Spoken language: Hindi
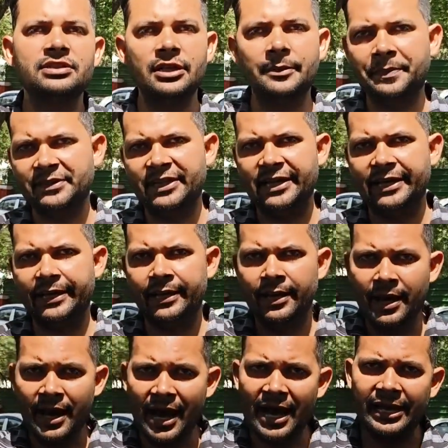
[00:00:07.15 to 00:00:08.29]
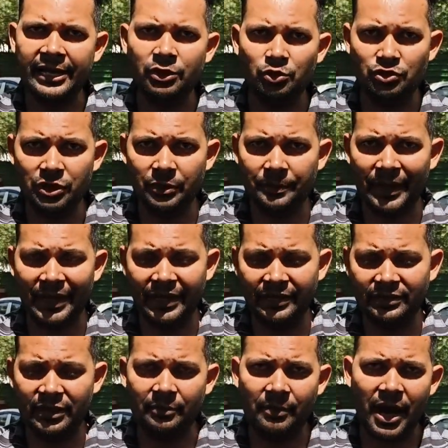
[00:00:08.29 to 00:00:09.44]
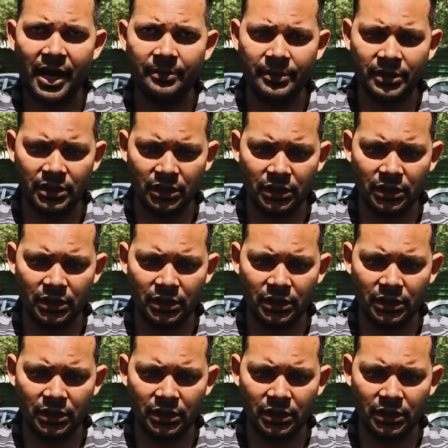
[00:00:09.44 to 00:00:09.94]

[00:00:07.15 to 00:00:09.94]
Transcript: शपथ लेंगे हालांकि उससे पहले तमाम